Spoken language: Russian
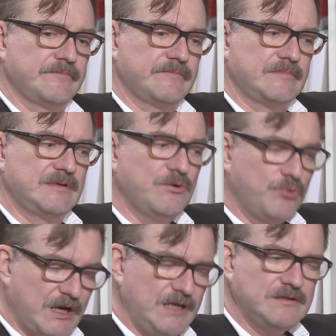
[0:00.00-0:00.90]
для
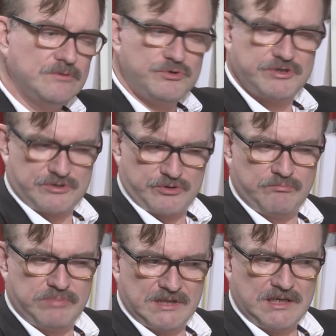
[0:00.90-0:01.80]
Украины лучше, чтобы
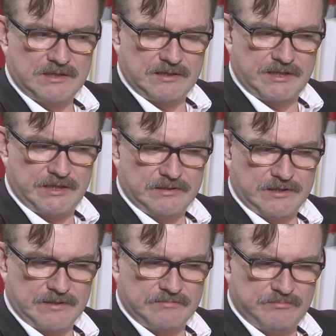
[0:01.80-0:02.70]
была
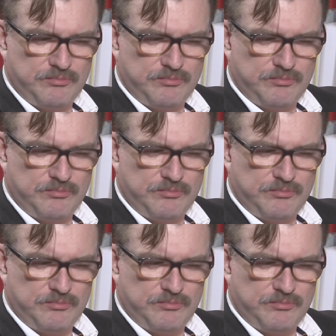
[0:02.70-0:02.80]
Хиллари.